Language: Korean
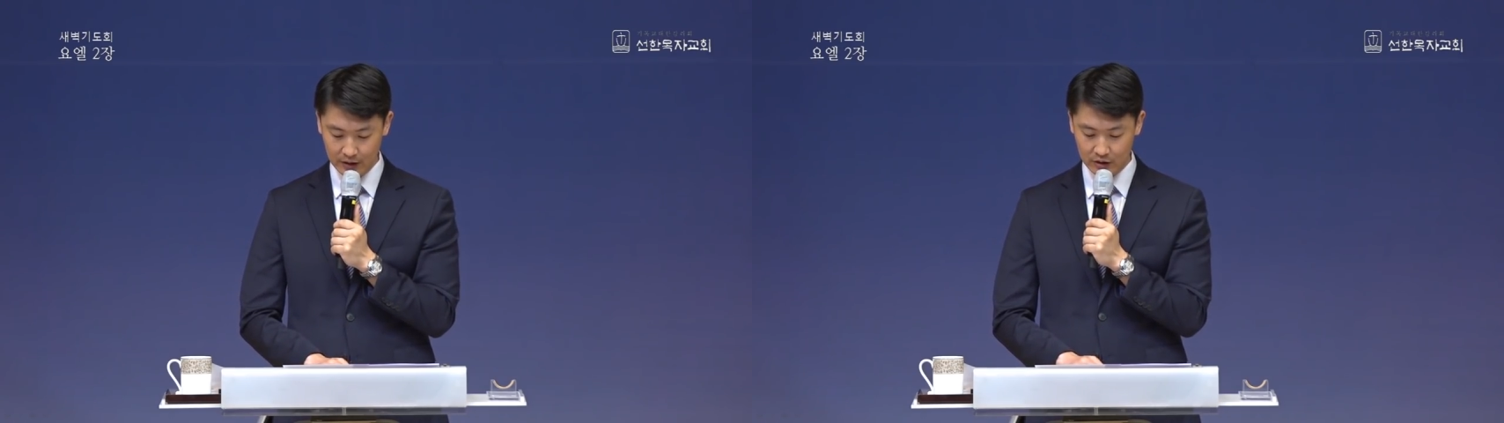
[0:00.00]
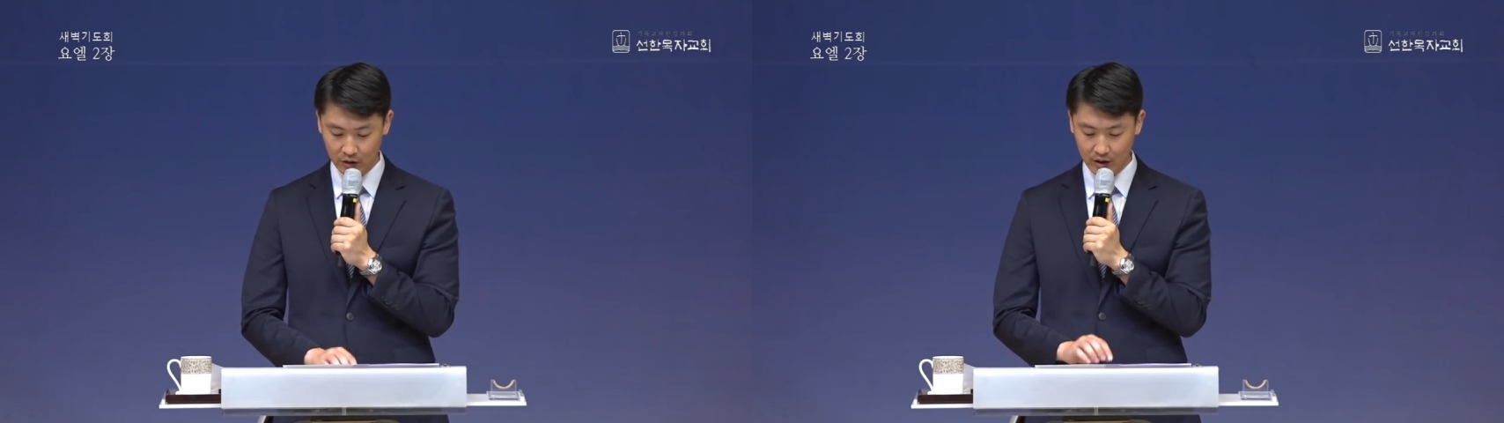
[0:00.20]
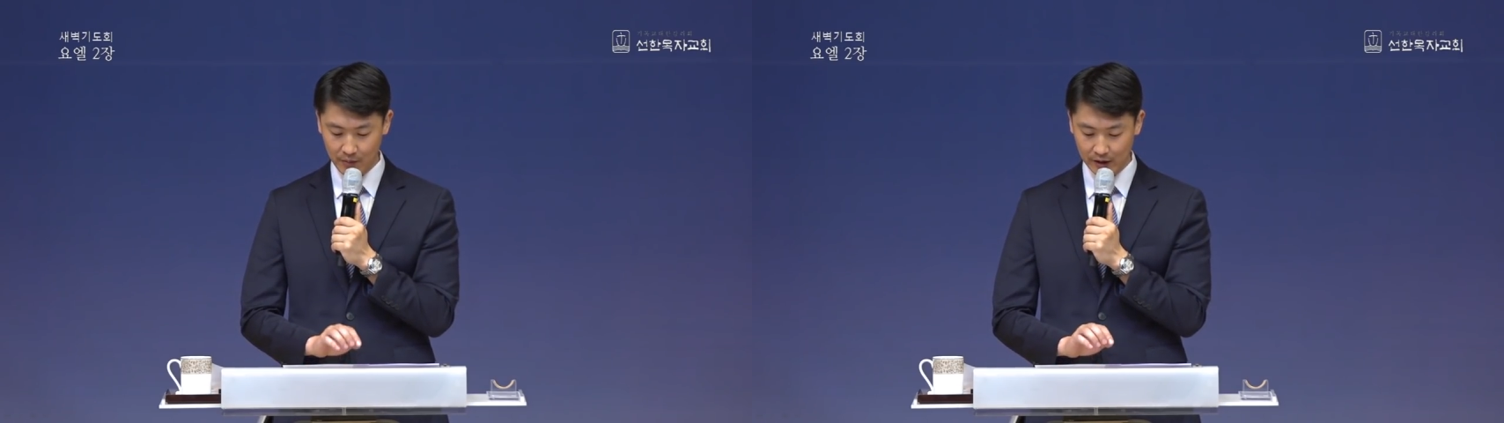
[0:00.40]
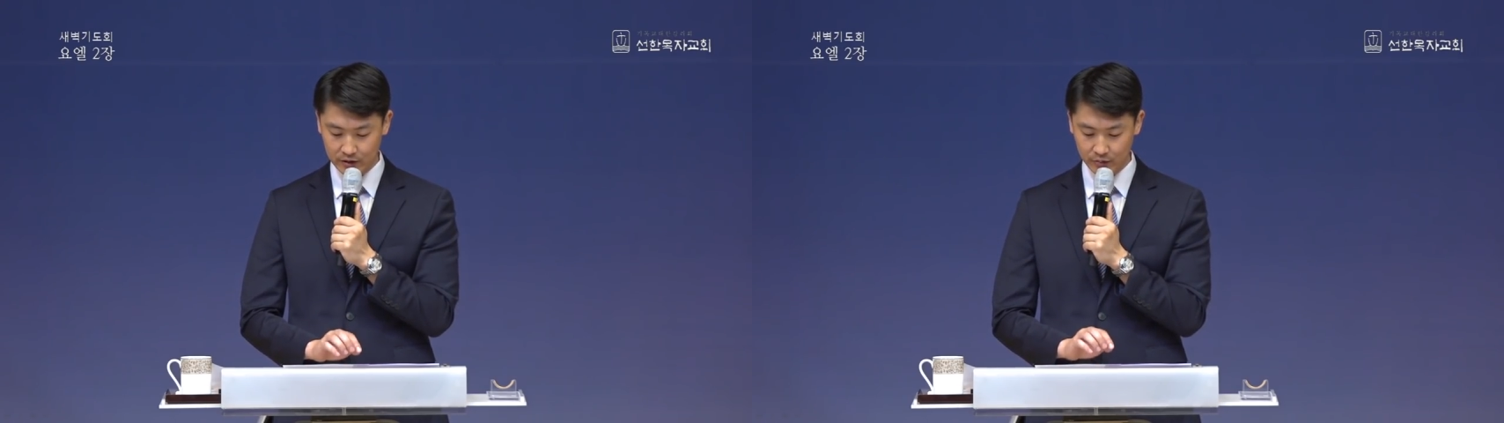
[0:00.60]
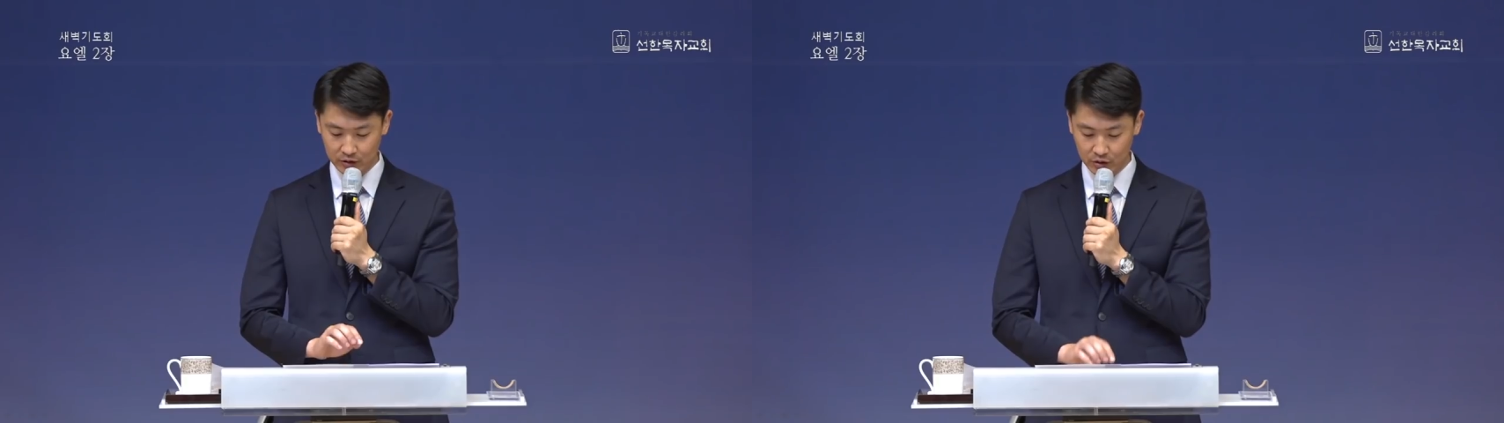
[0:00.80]
그렇게
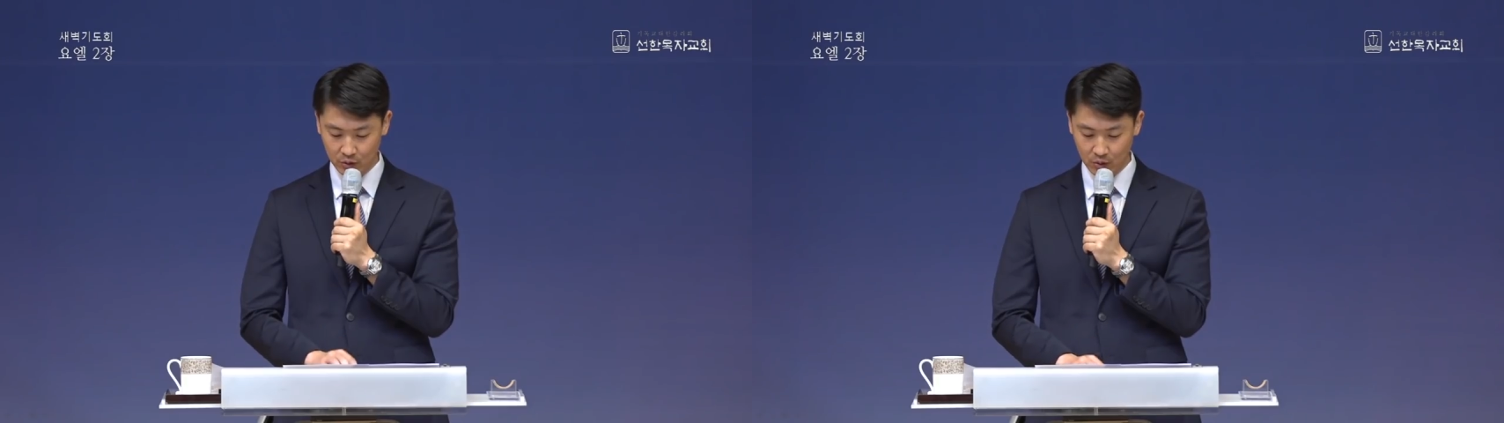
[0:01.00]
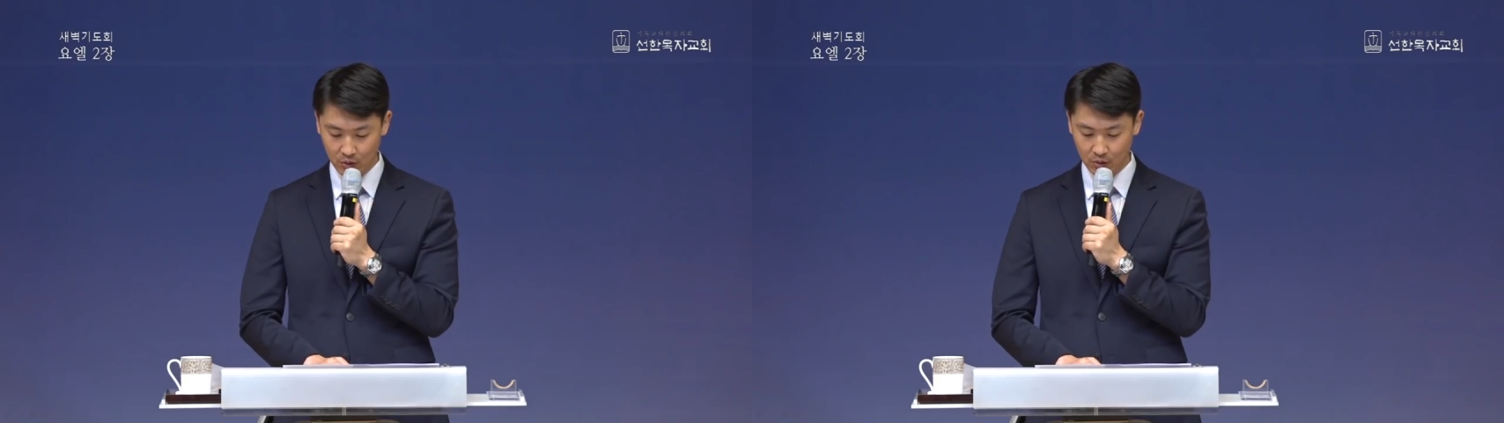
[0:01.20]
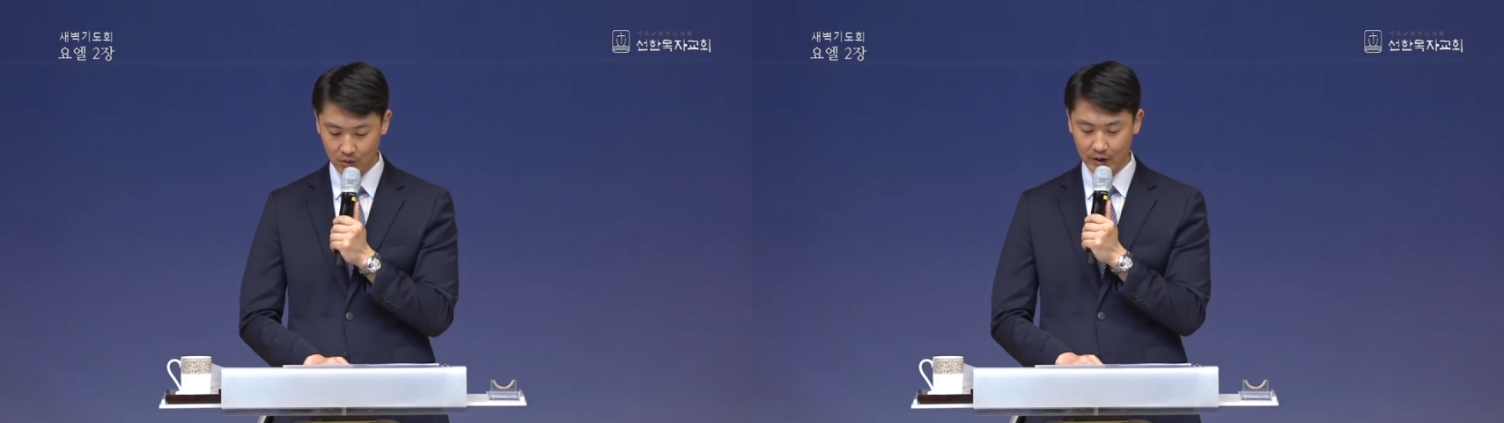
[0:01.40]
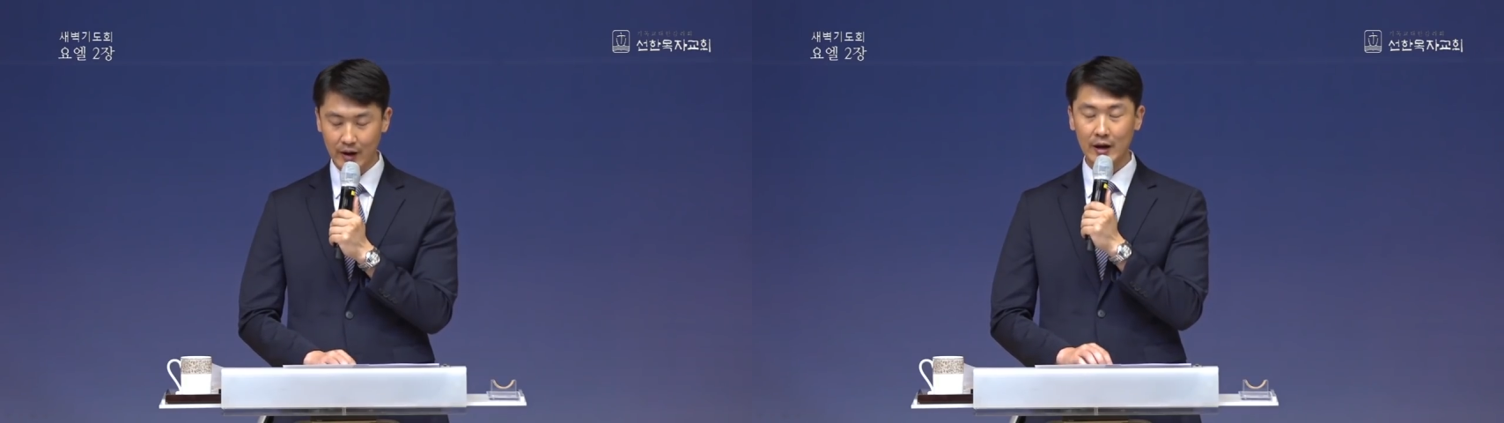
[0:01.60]
말씀을 듣고